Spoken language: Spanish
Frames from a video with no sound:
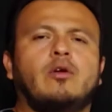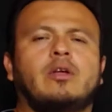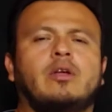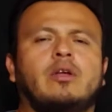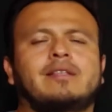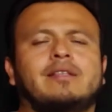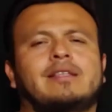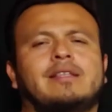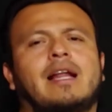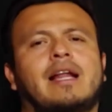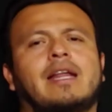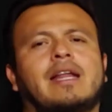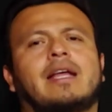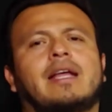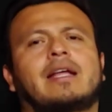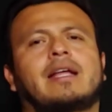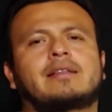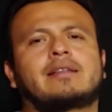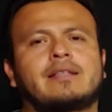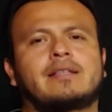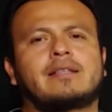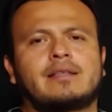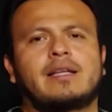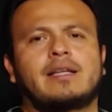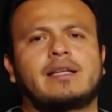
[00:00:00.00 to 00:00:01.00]
es que sea alguien que
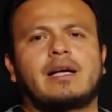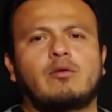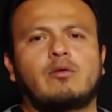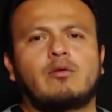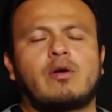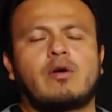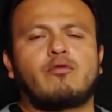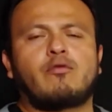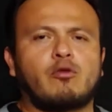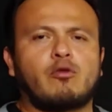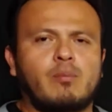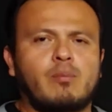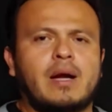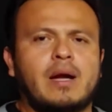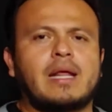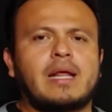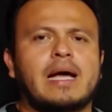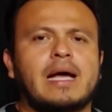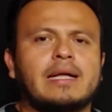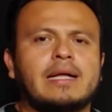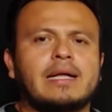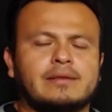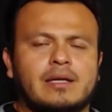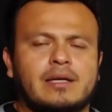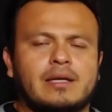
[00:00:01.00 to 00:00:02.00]
tenga una
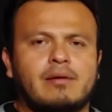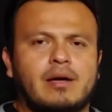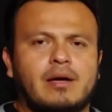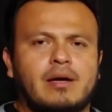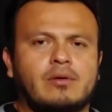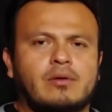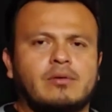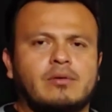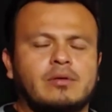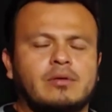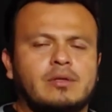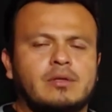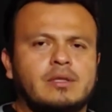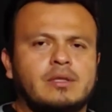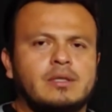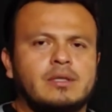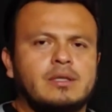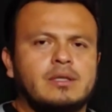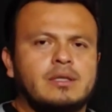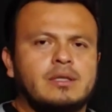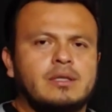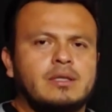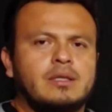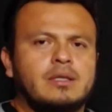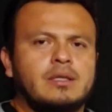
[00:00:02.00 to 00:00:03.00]
formalidad de trabajo
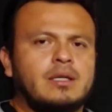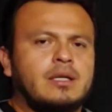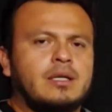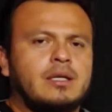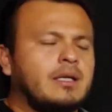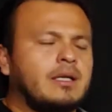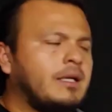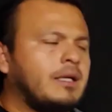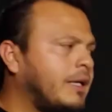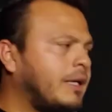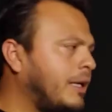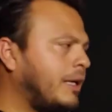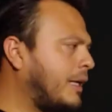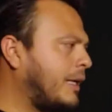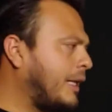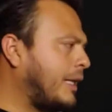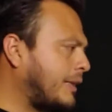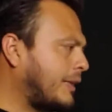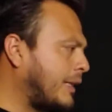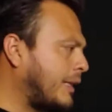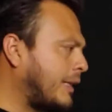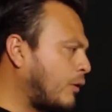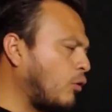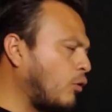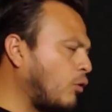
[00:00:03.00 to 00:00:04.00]
y que
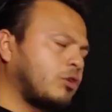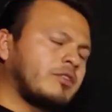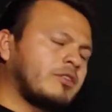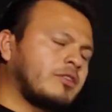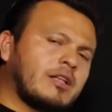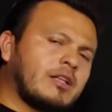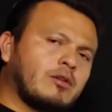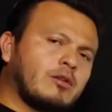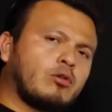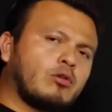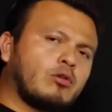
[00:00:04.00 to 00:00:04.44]
esté cotizando